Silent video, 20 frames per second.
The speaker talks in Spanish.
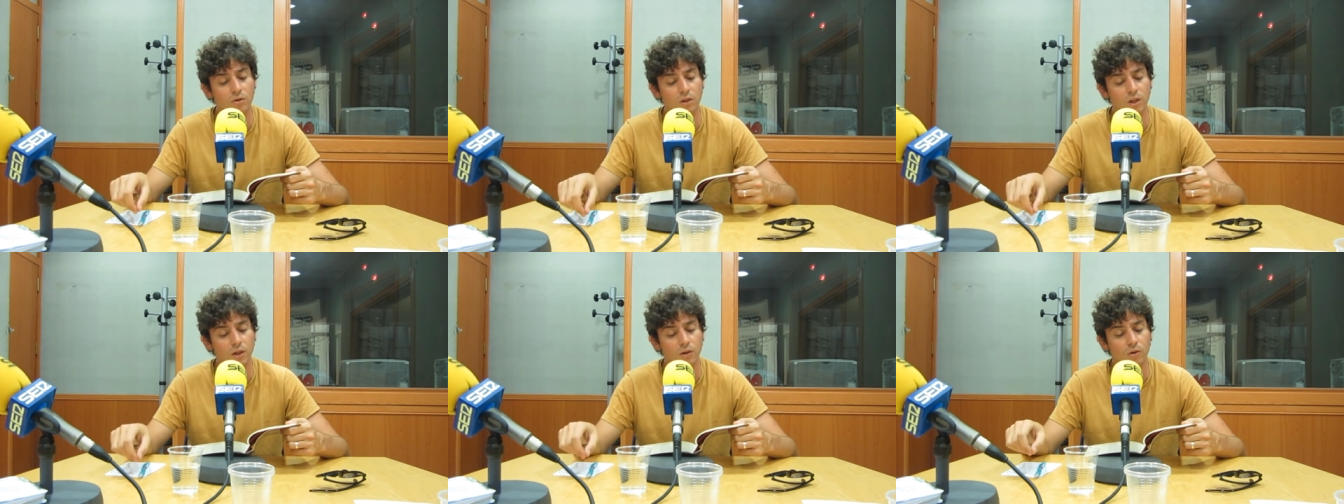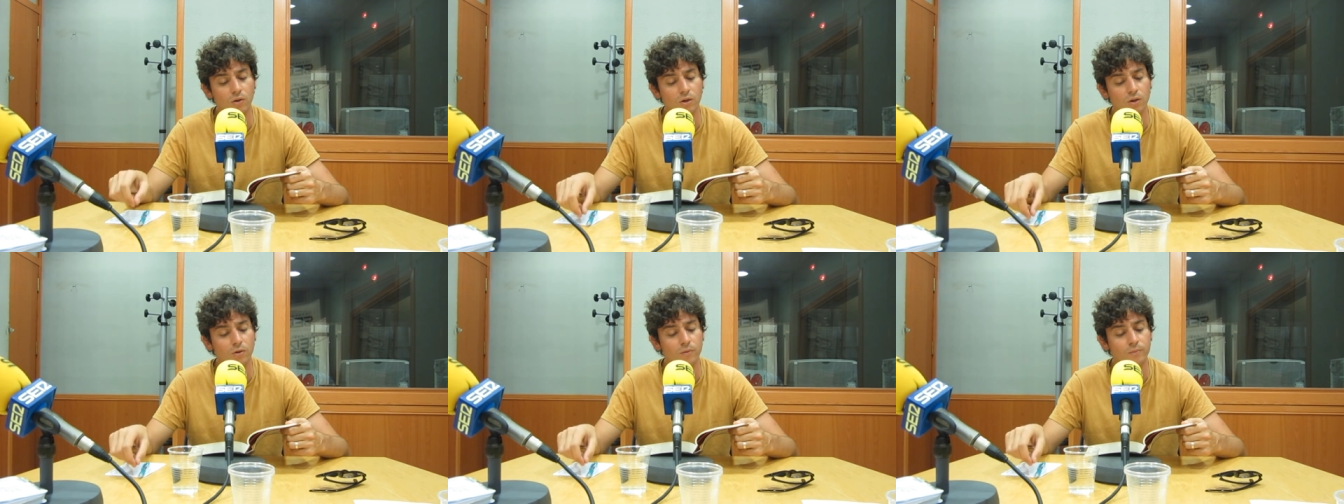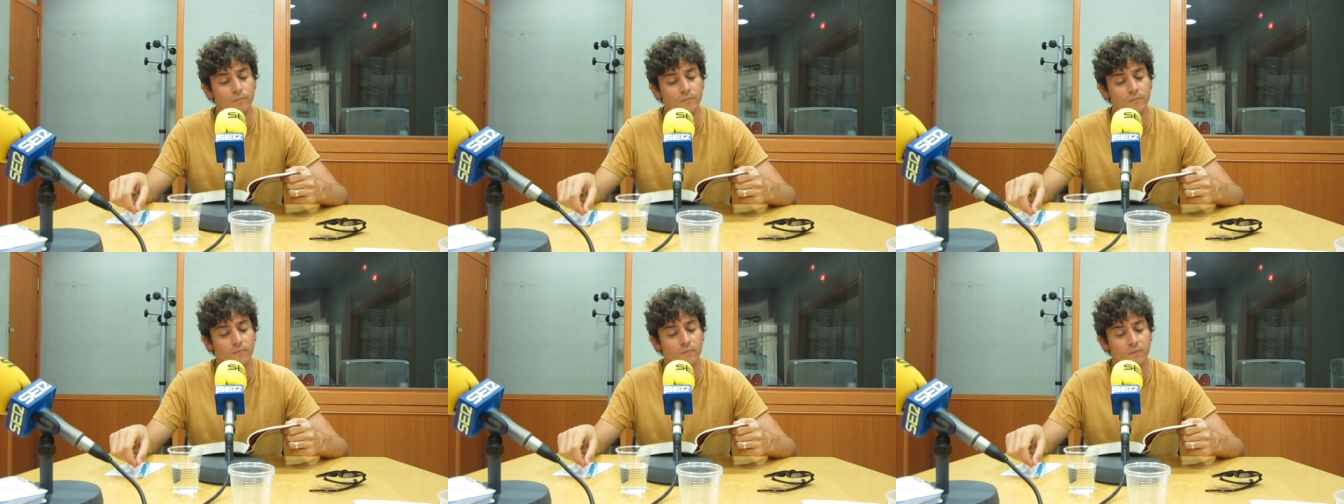Gregorio.
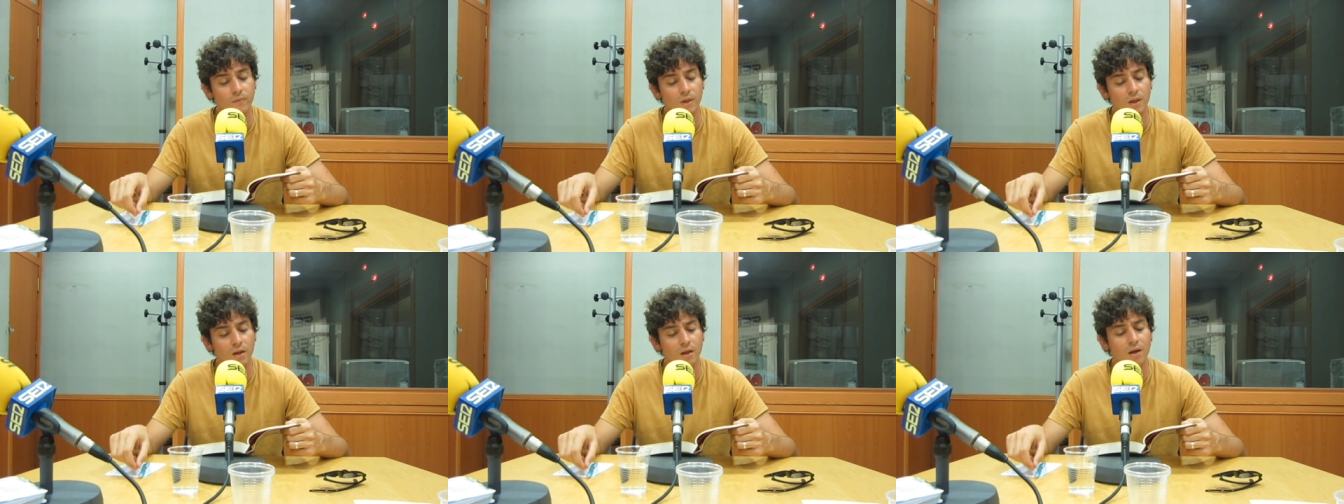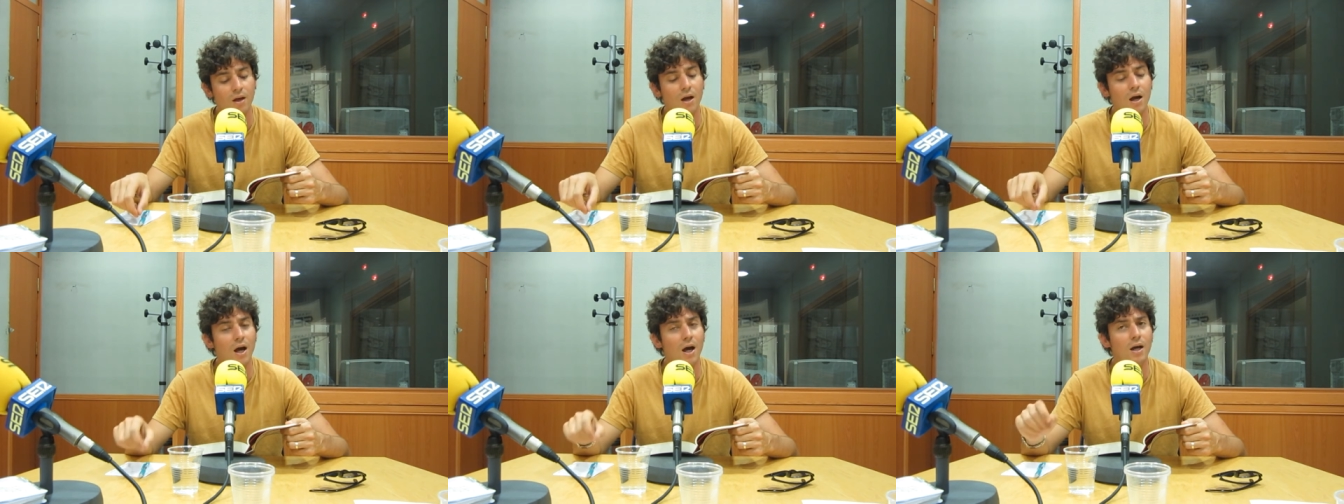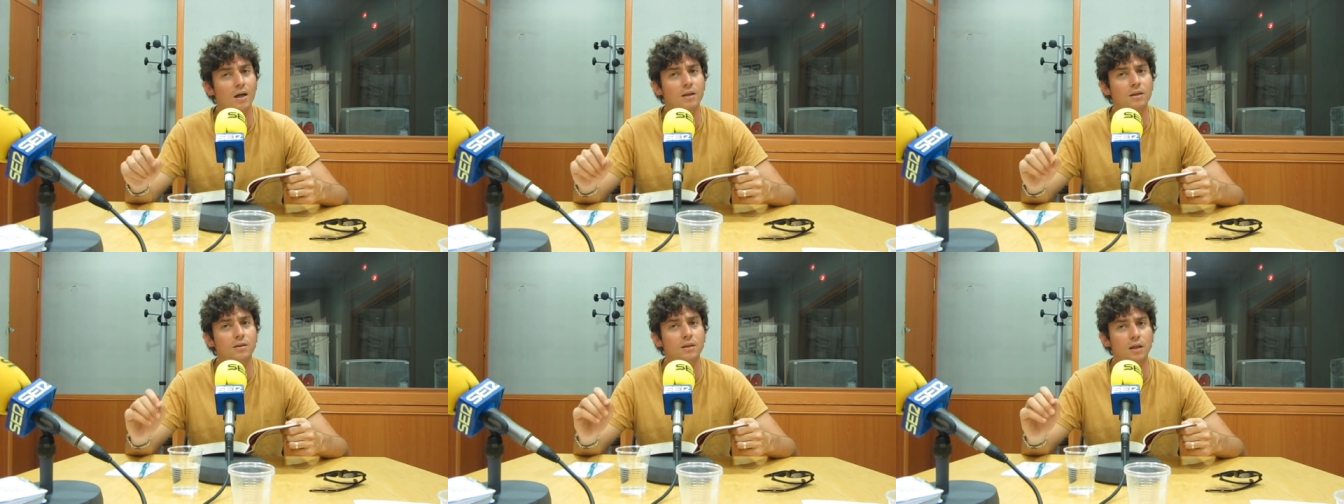
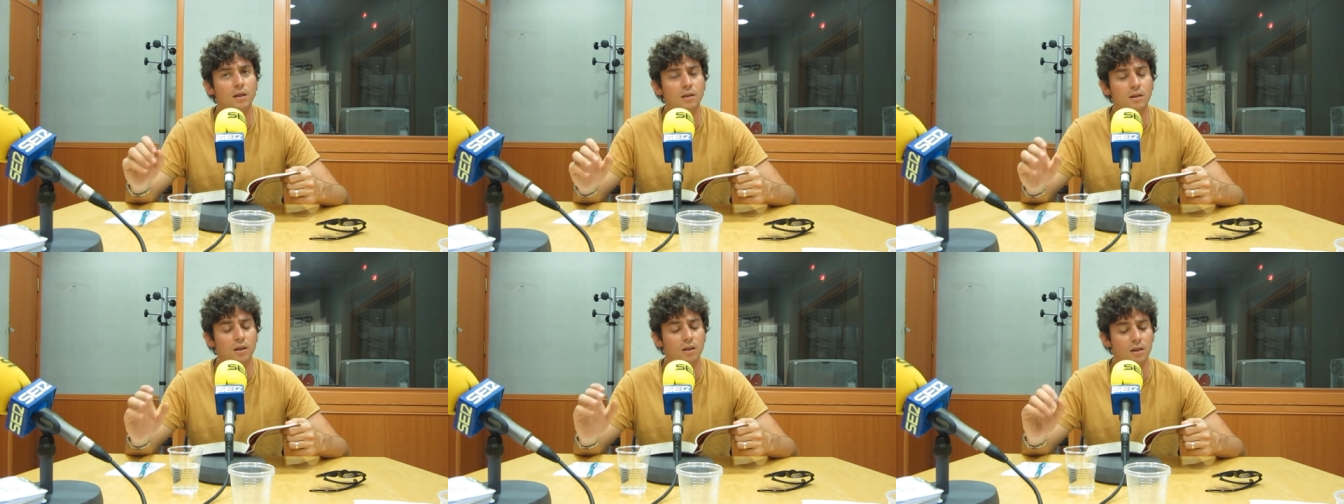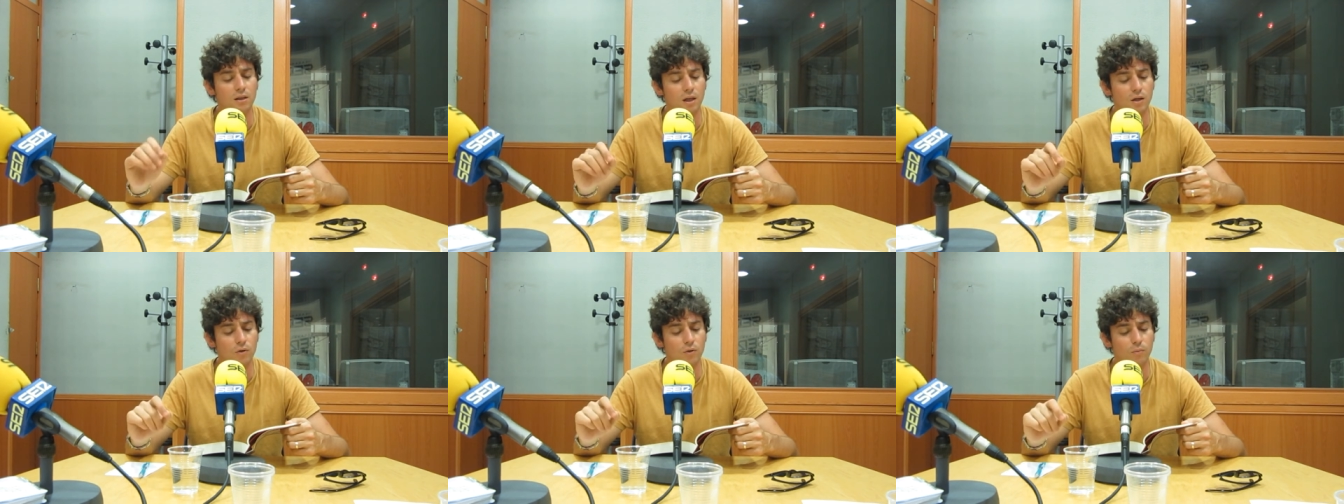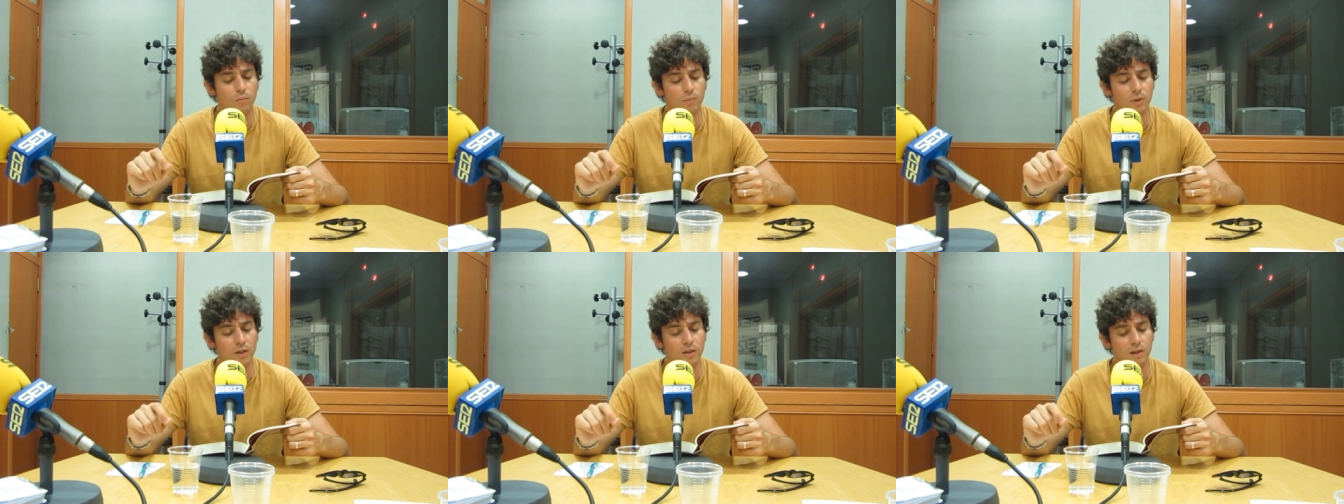Hay tranquilidad
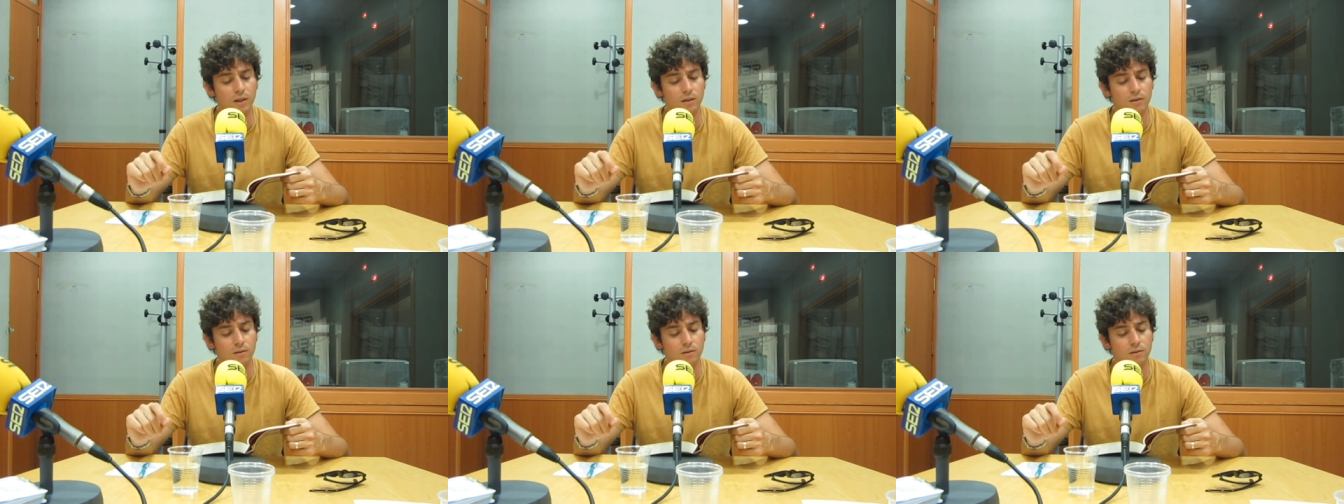completa.